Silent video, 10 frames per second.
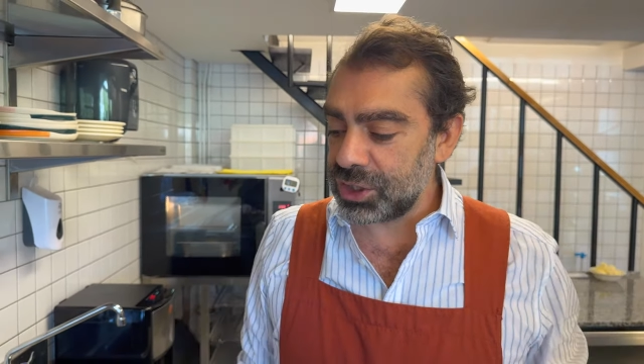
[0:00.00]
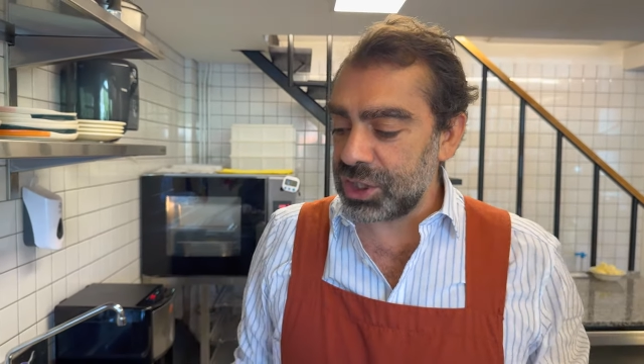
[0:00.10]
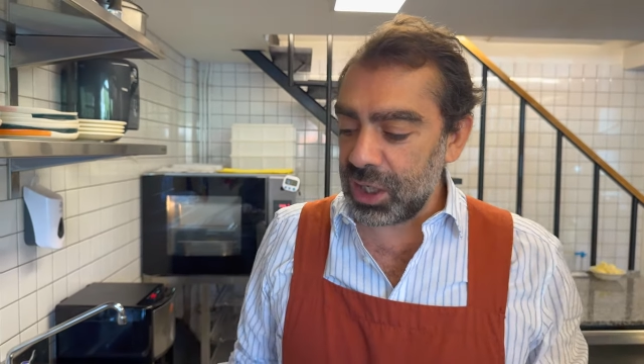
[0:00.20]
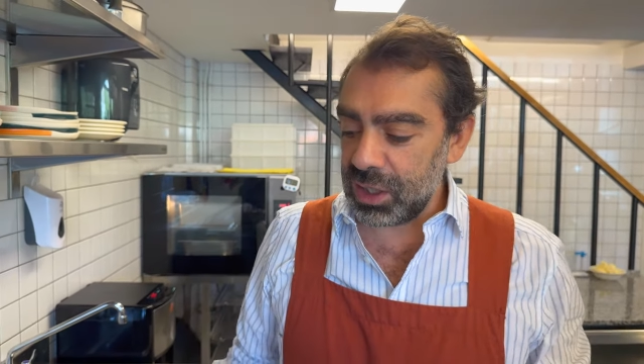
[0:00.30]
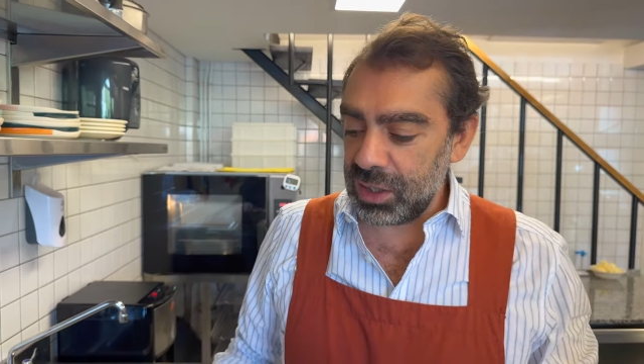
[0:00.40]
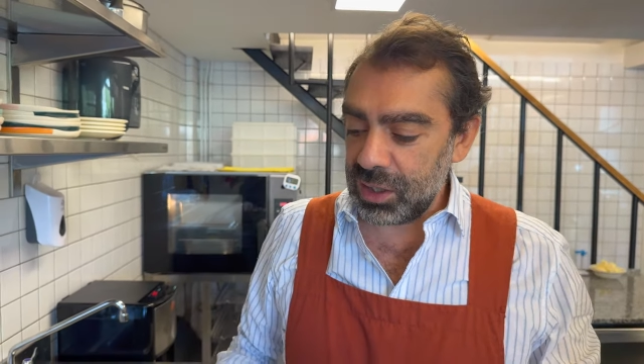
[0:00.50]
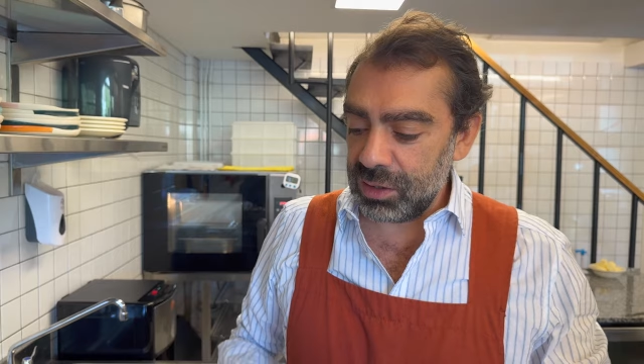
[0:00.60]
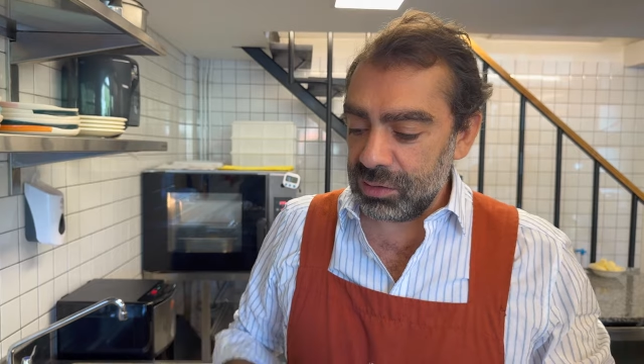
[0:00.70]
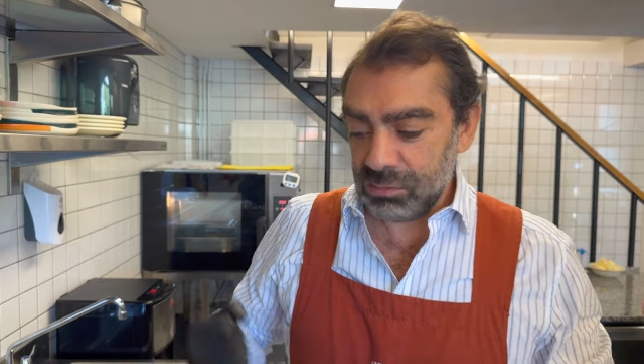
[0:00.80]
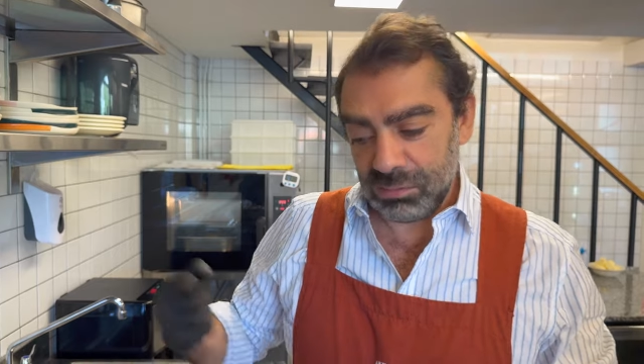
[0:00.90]
شغله
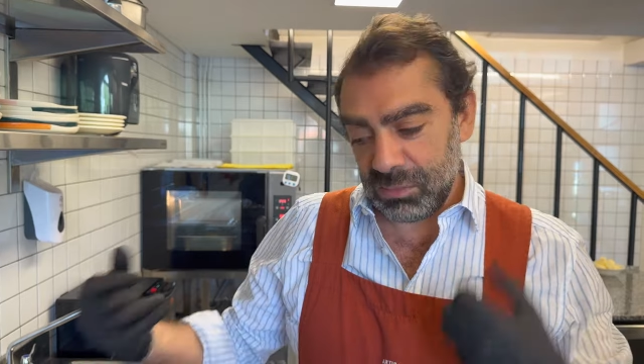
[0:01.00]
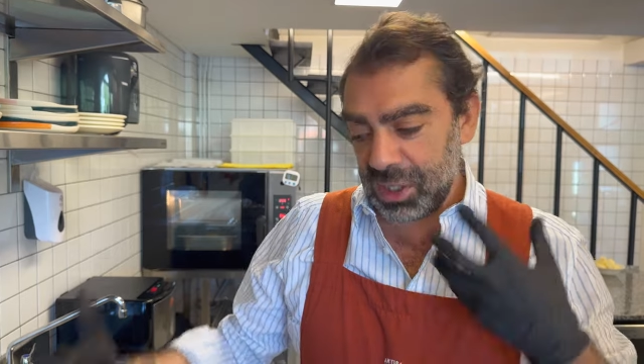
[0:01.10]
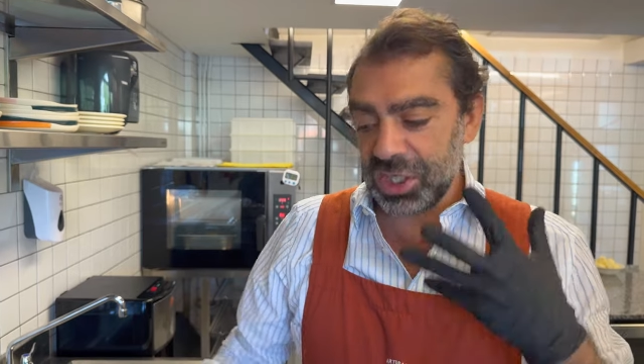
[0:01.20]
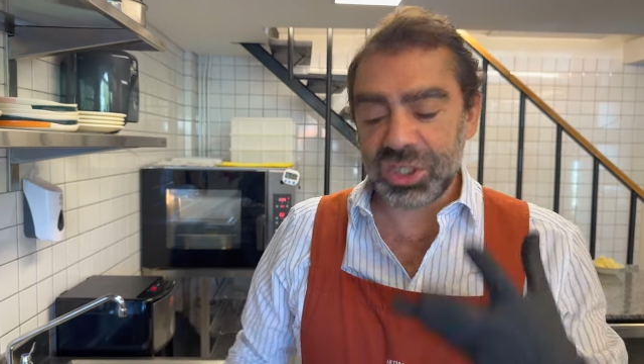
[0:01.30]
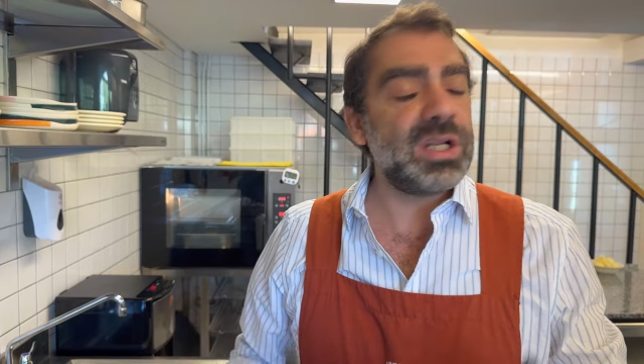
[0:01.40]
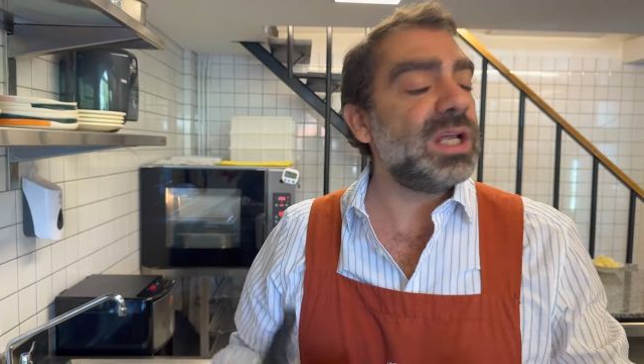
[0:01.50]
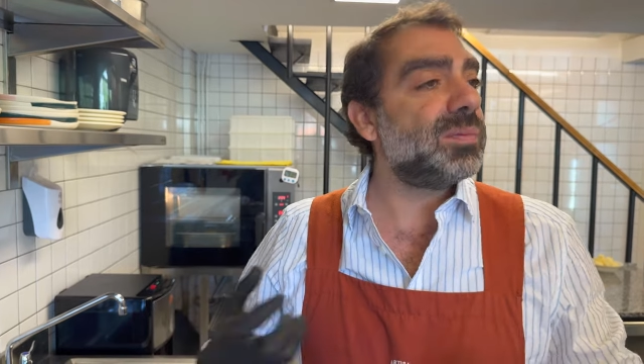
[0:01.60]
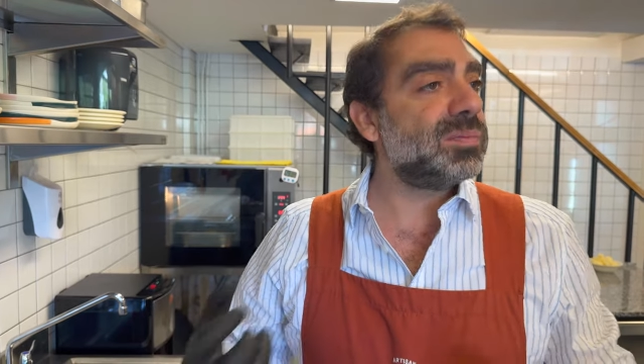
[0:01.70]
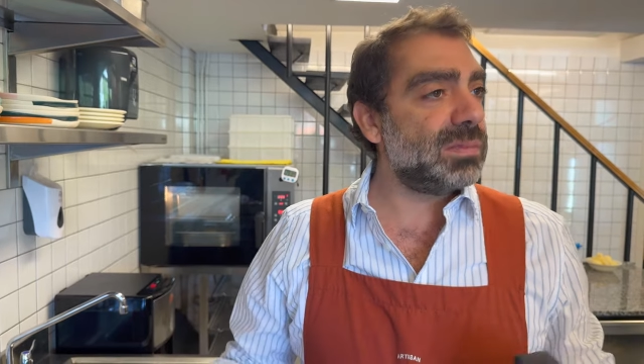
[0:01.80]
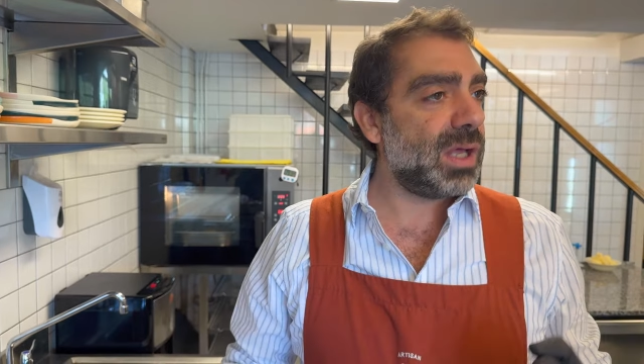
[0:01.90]
المارينيشن
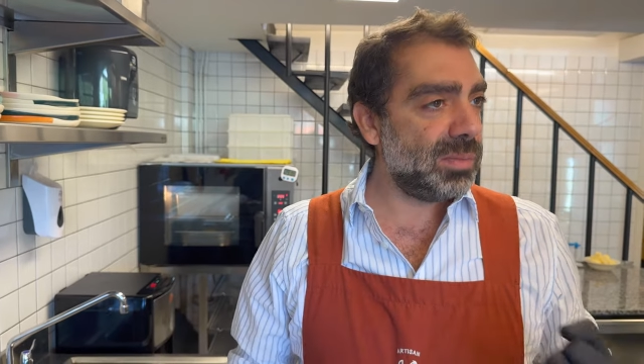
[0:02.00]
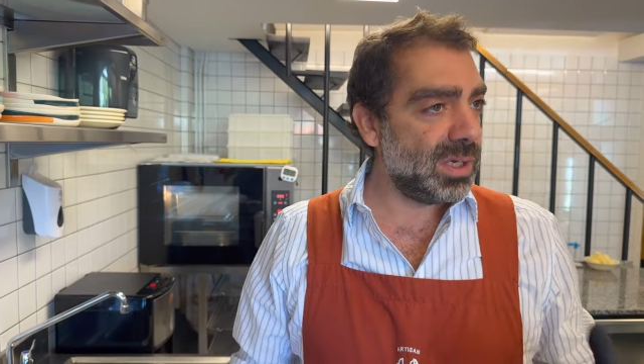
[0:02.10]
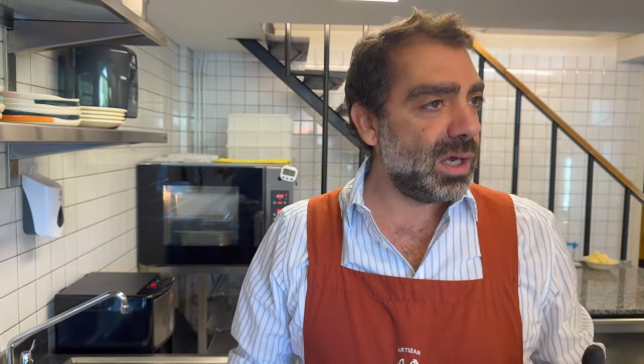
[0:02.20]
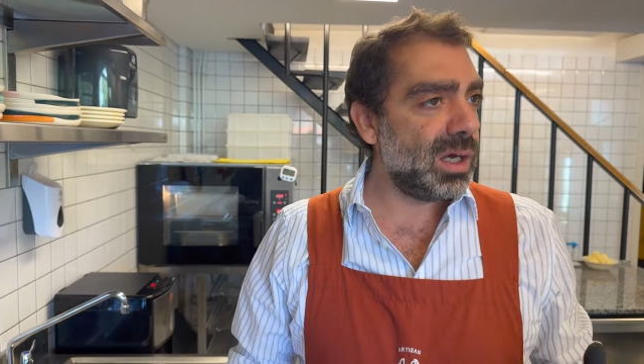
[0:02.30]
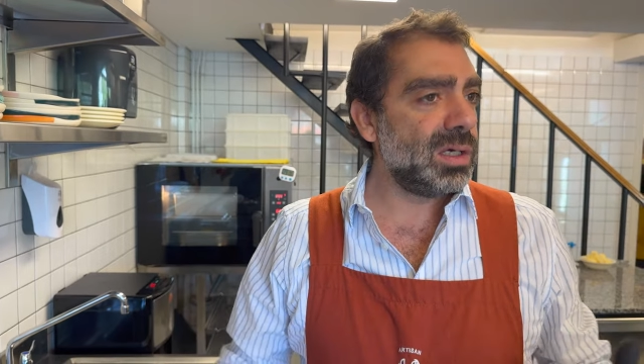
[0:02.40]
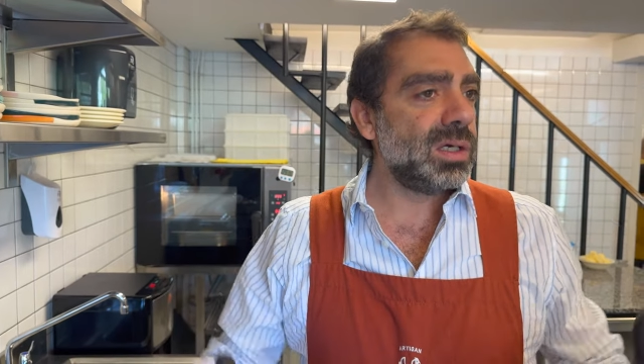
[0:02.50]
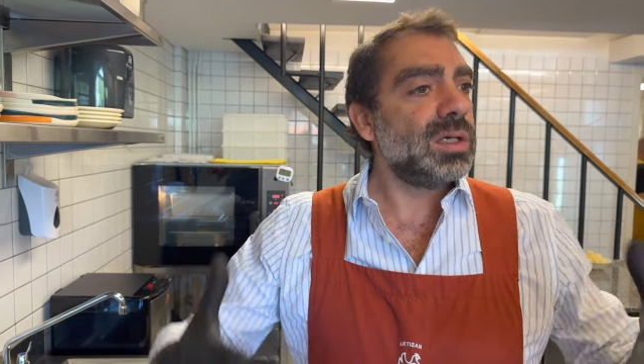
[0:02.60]
نحن بنعملها